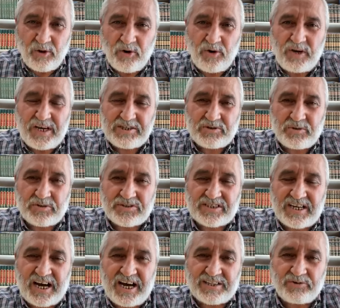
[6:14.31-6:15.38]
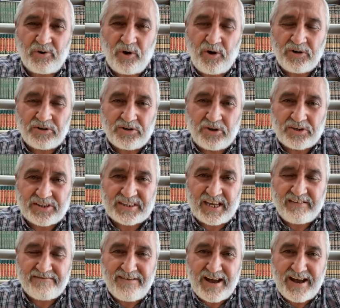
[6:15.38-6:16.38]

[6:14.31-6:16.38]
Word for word: Öğle sonu saat 14'te